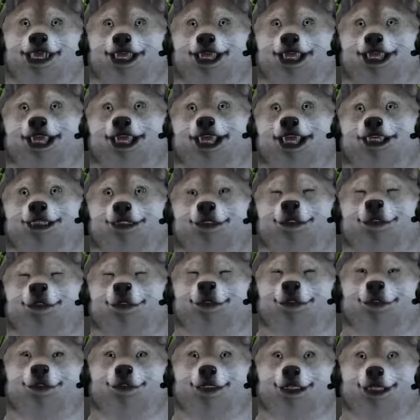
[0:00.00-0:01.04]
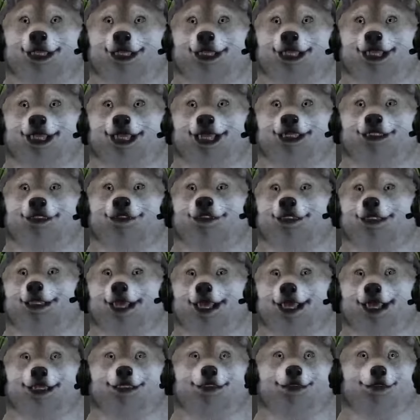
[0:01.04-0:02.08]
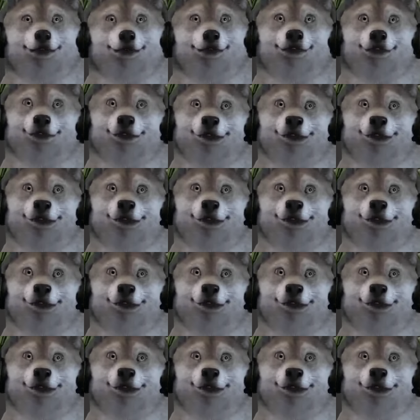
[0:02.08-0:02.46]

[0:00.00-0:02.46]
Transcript: ähm, mit Konsolen spielen